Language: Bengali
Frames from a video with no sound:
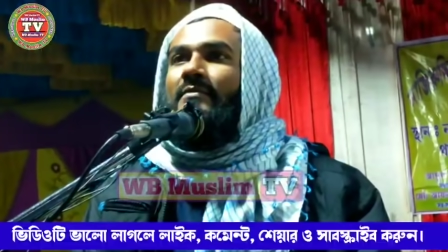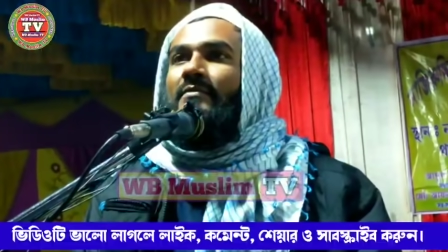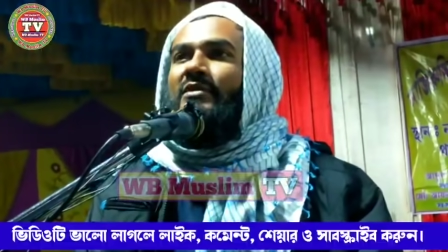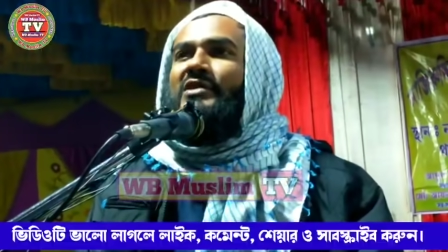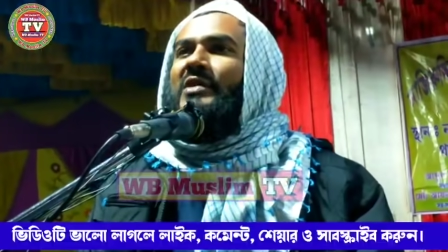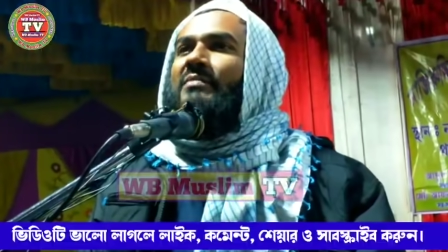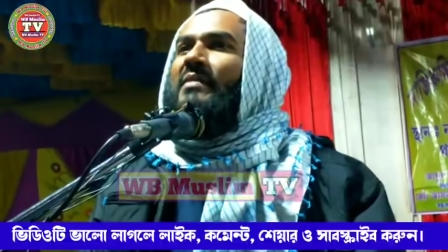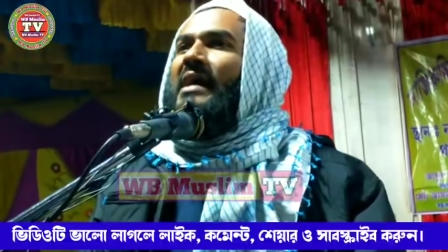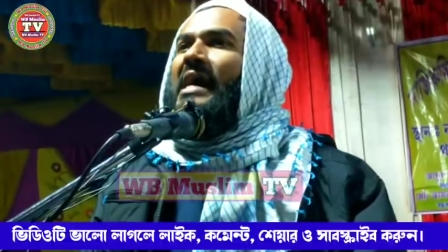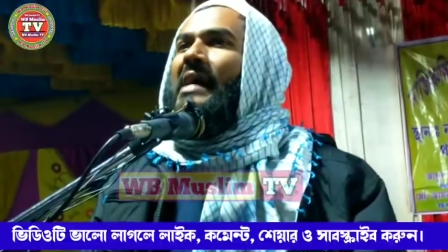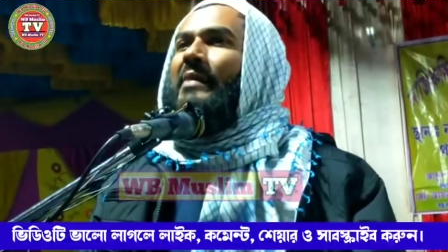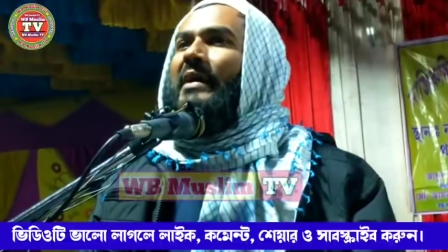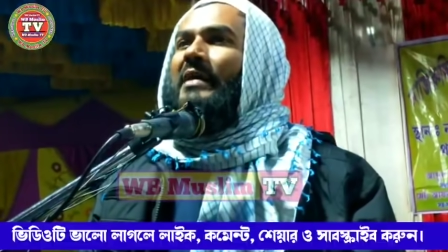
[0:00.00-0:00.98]
বলছে মা
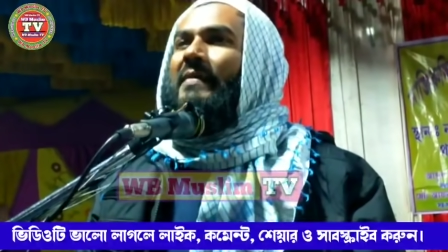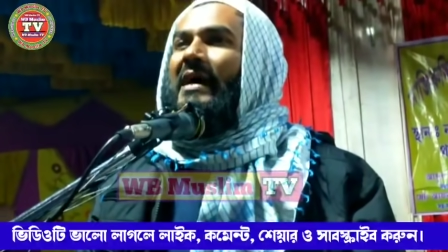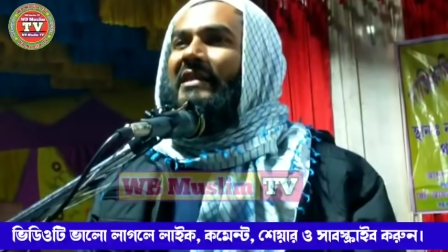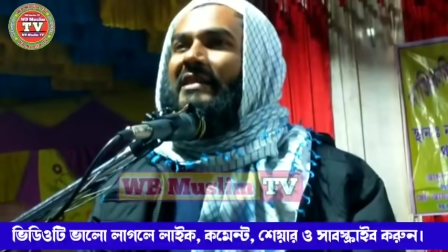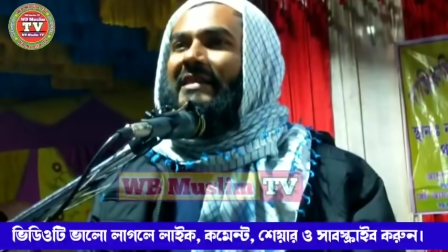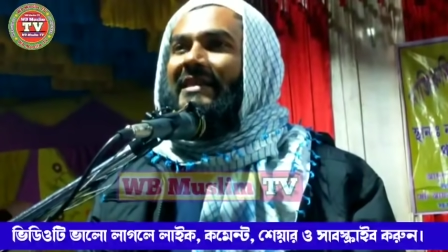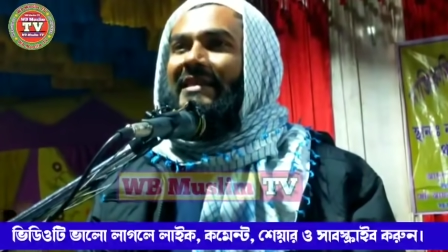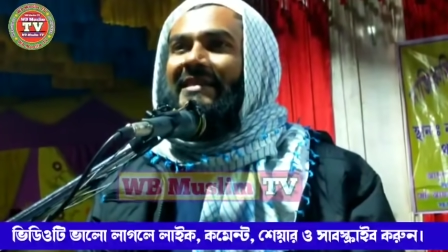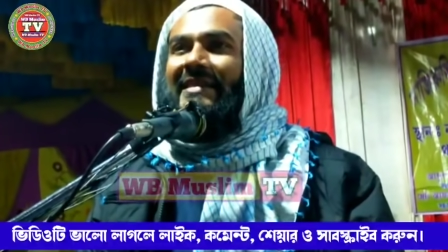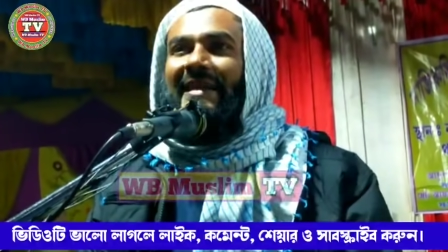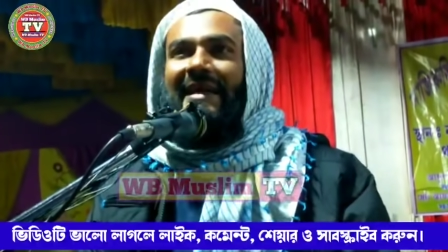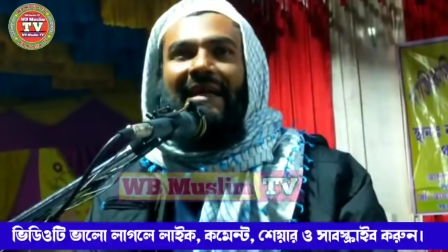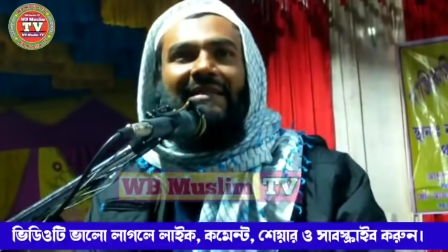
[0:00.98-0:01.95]
আমার বালতিটা
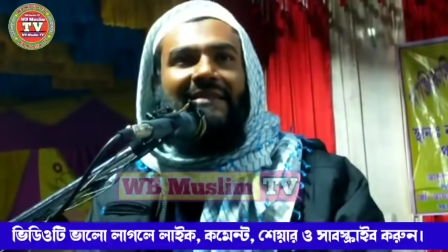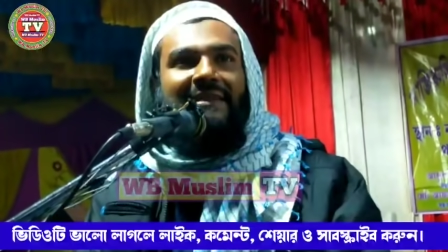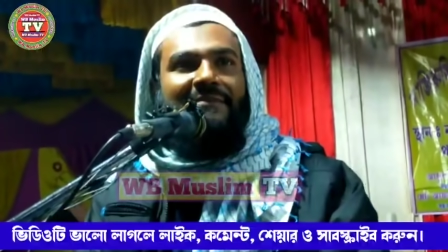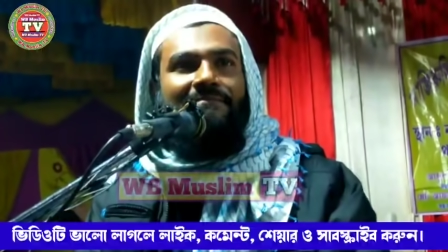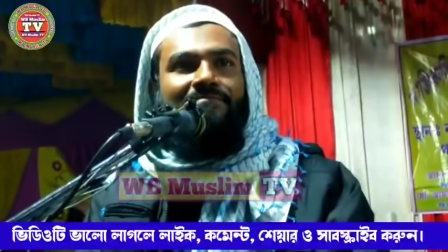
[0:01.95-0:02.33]
ছিঁড়ে গেছে